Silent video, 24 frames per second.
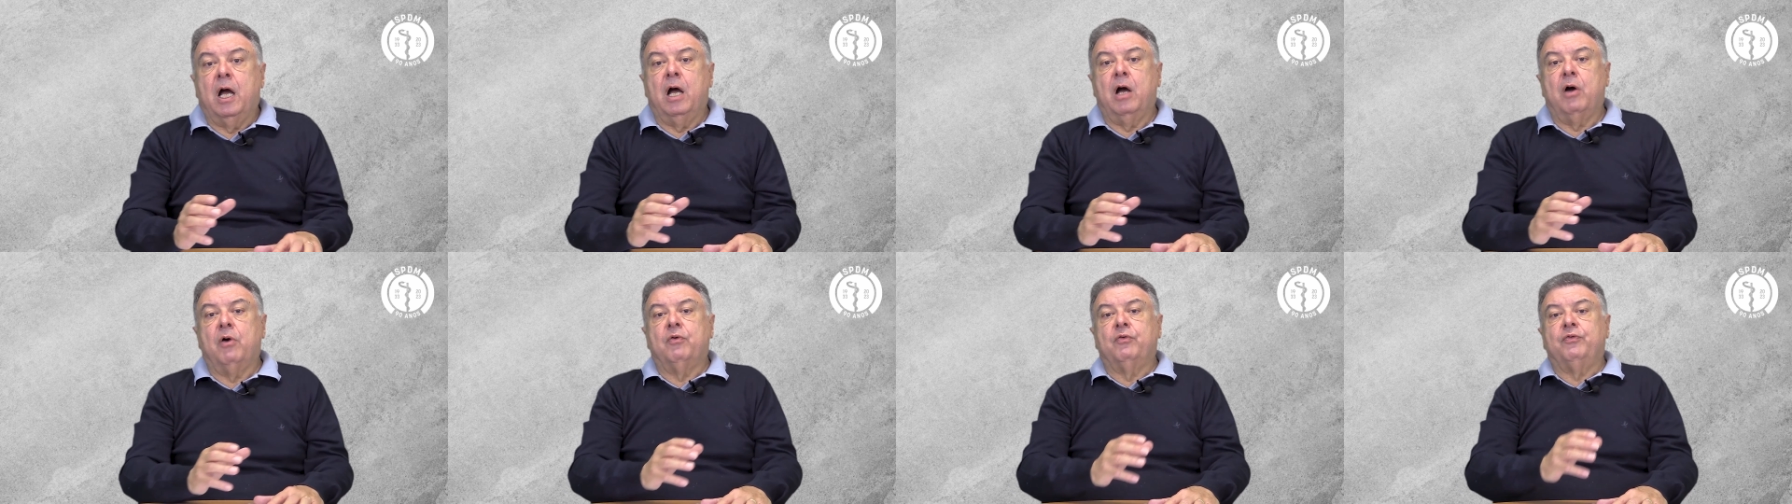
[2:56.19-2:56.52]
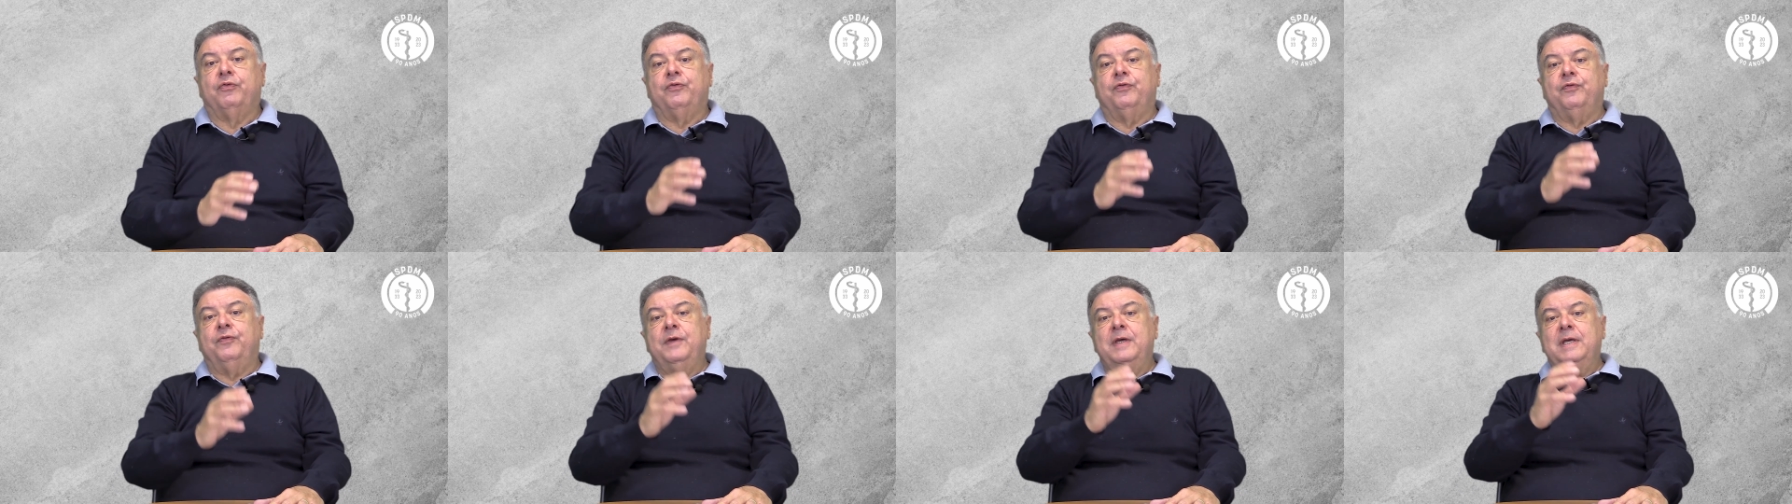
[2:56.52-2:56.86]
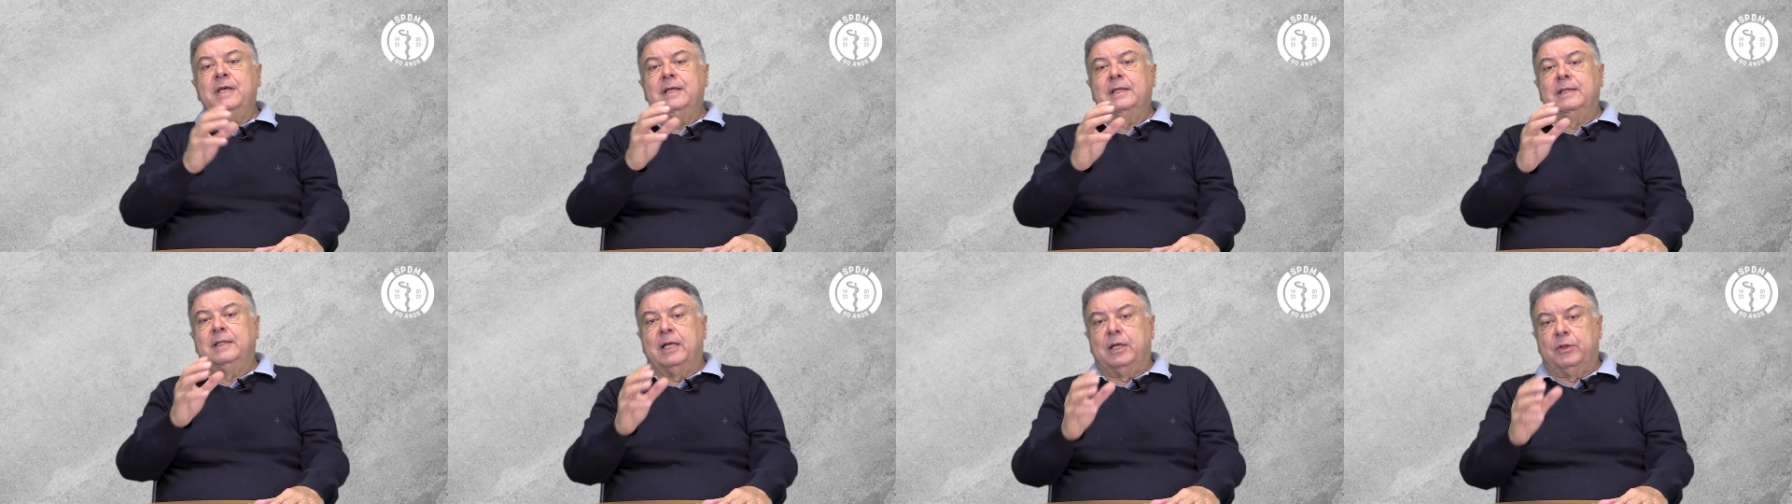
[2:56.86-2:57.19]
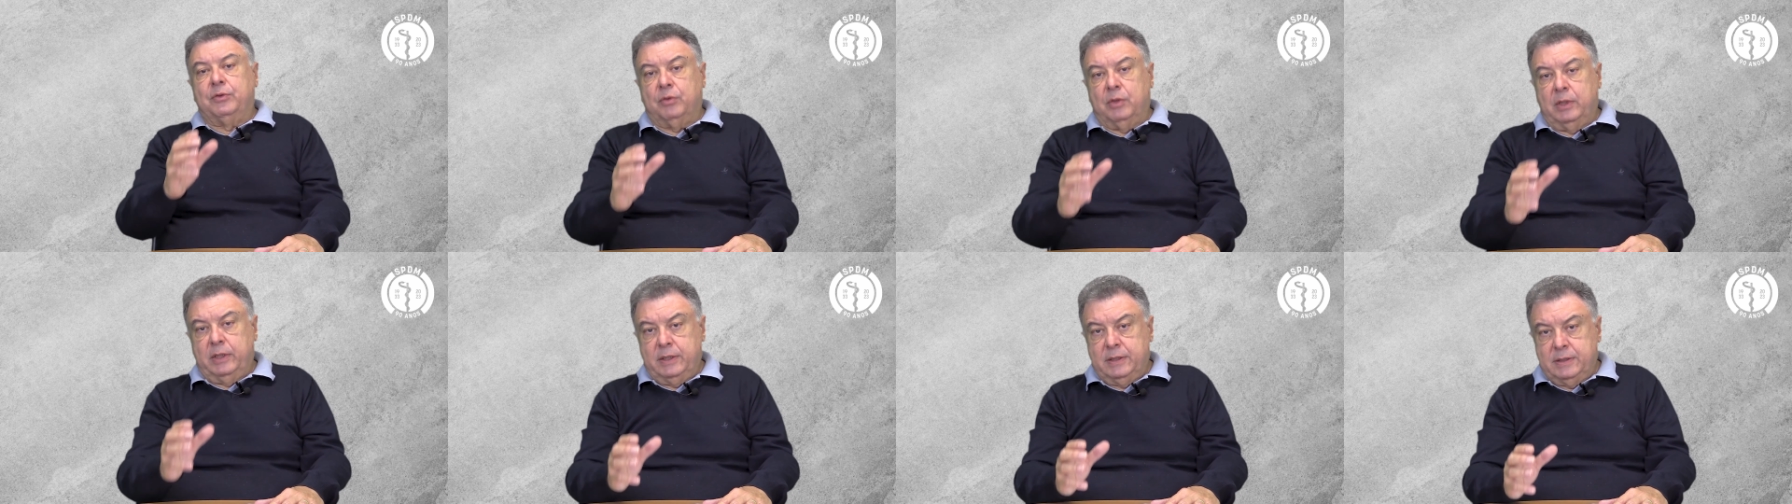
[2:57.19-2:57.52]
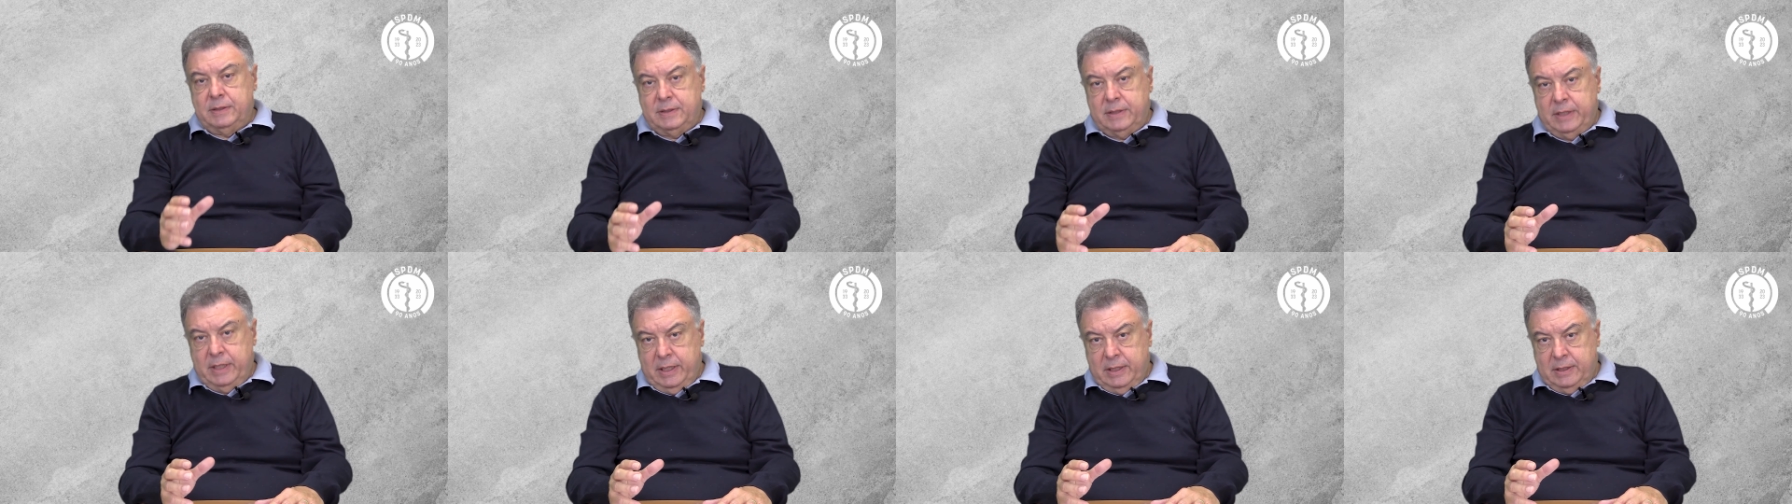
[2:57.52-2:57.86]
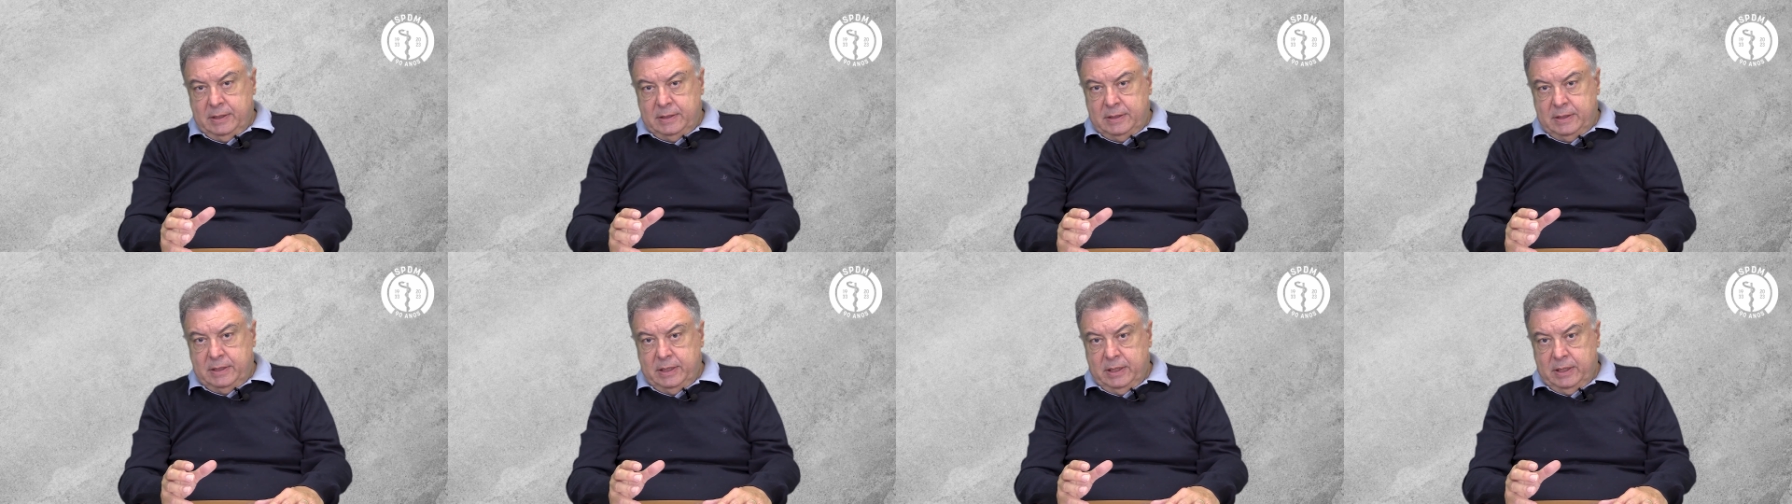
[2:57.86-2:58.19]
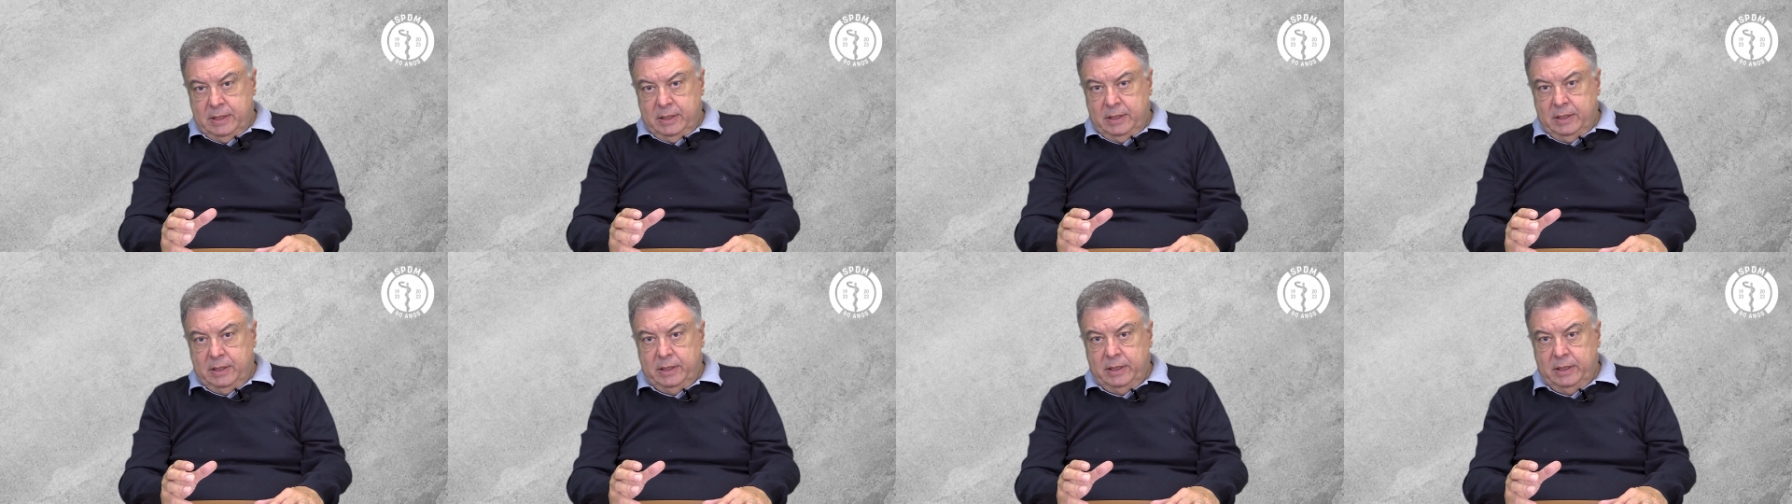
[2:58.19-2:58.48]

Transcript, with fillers: Ao fim da adolescência